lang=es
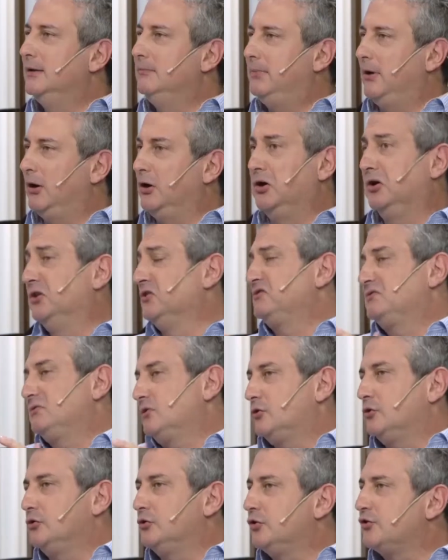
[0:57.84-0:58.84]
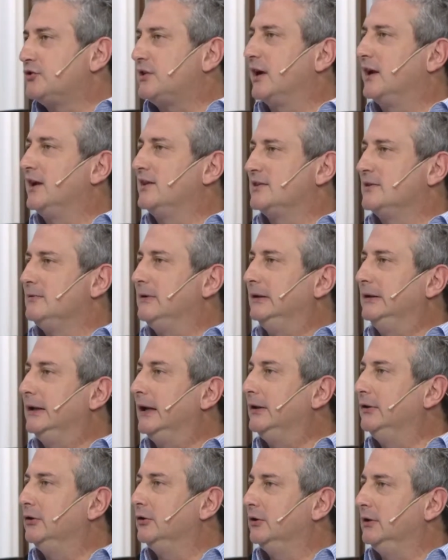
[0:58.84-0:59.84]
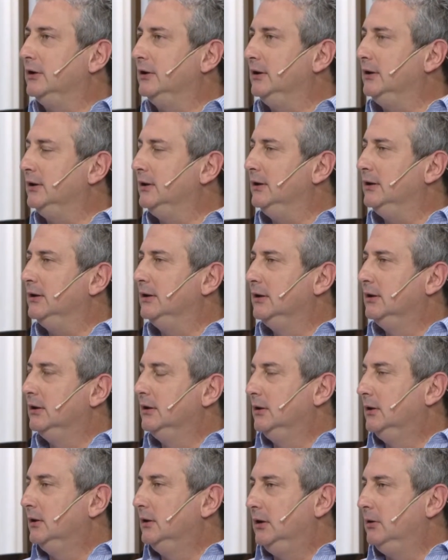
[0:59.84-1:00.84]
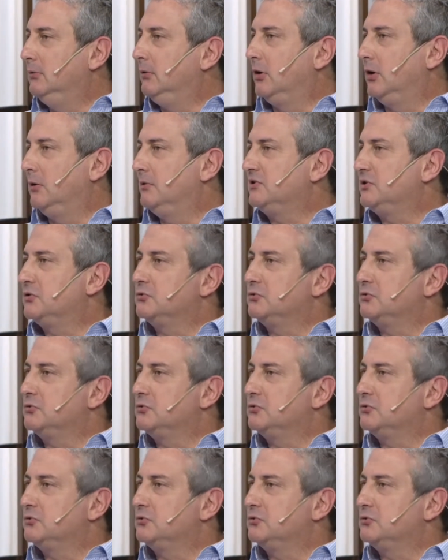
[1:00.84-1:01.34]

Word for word: Pero no, son cosas que se van dando y y bueno, a veces